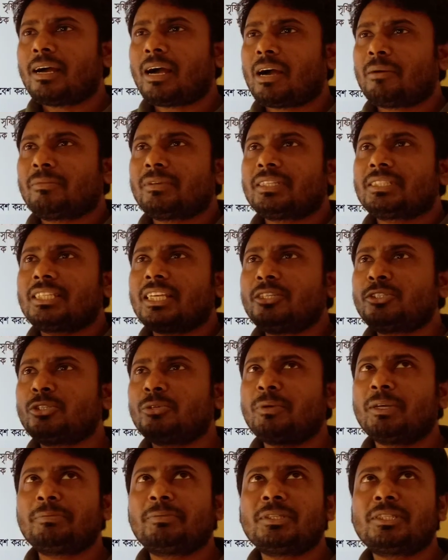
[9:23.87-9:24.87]
আমরা যেই
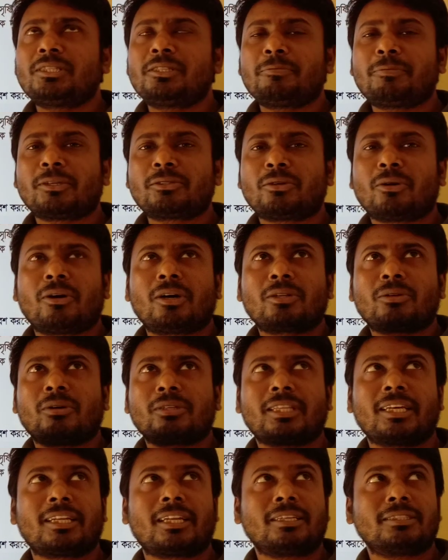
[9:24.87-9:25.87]
সময় বৃষ্টিপাত হওয়ার
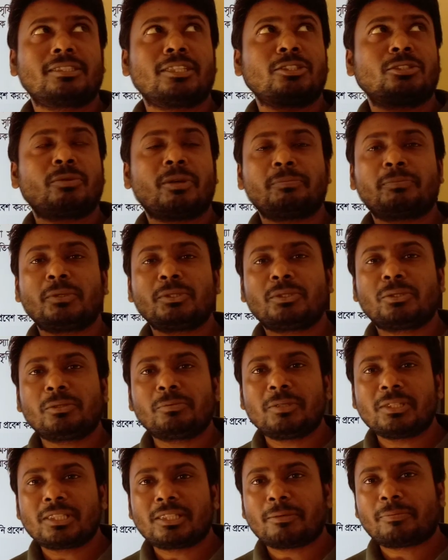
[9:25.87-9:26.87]
কথা না যেই সময় প্রচুর
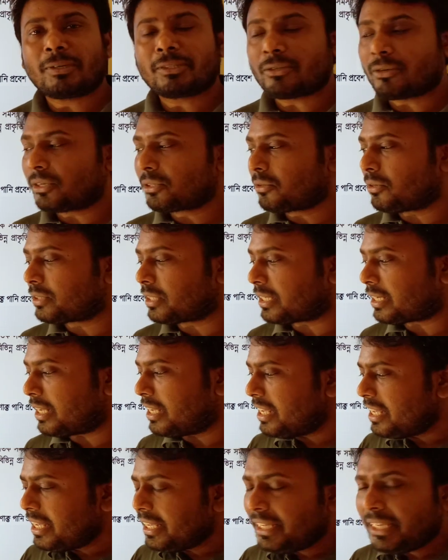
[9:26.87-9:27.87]
বৃষ্টিপাত হওয়ার কথা না
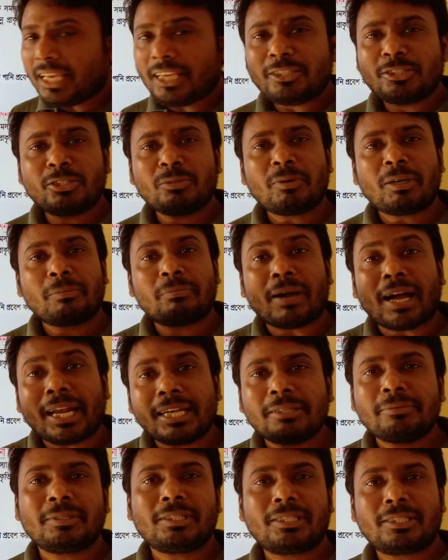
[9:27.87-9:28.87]
এই সময়
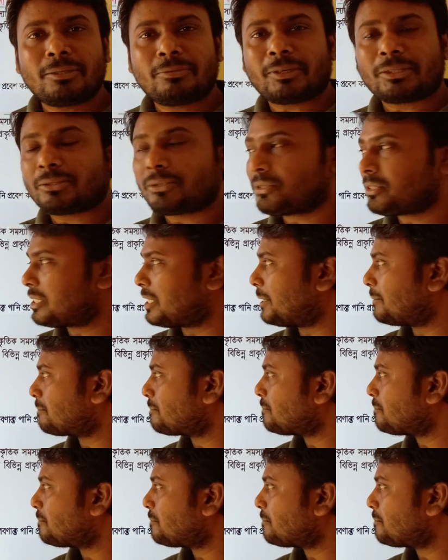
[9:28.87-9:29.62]
ভারী বৃষ্টিপাত হচ্ছে